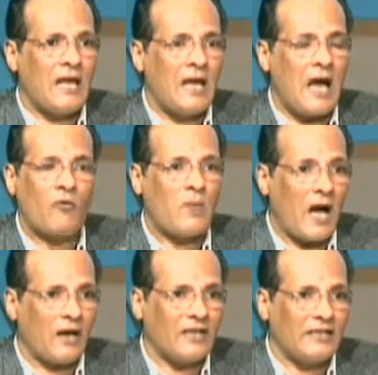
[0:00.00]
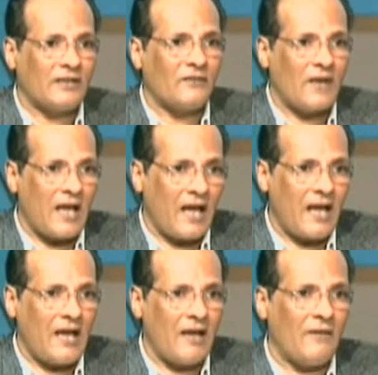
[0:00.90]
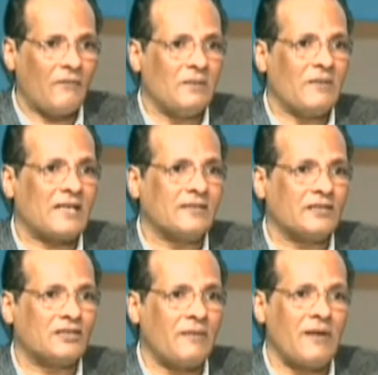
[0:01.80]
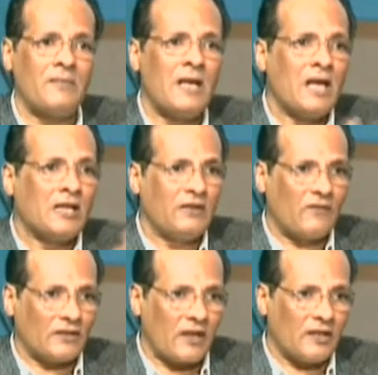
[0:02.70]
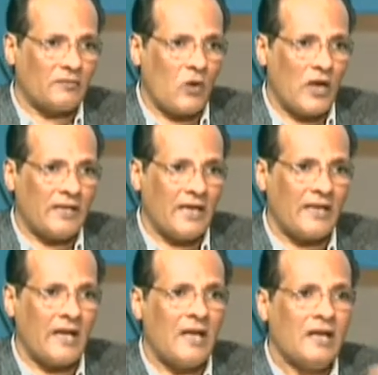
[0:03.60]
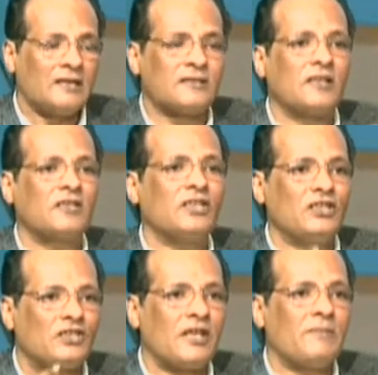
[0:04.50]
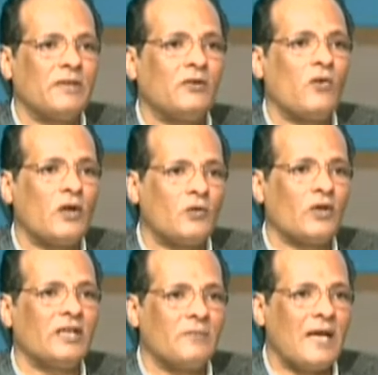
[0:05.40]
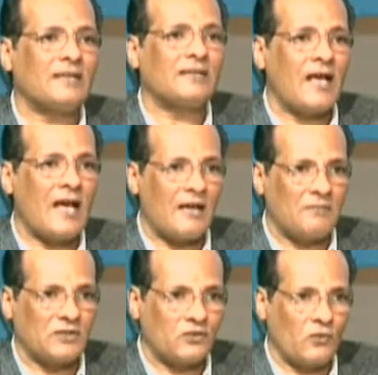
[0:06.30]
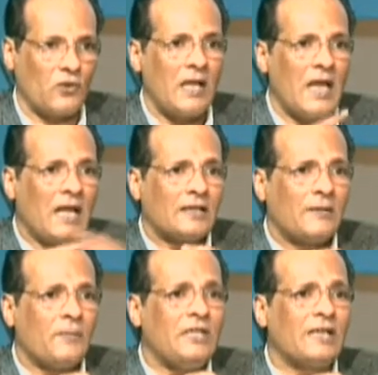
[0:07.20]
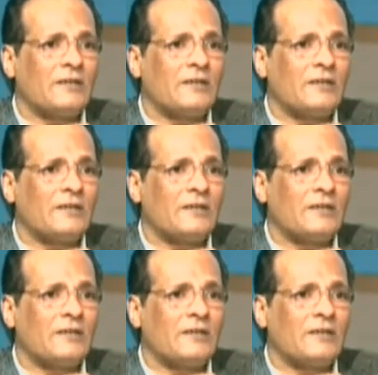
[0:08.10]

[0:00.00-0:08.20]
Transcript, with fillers: أو بحق الانتفاع في مركز الشباب لفترات معينة يستطيع الشاب أن هو يقيم هذا المشروع تمام بس ين...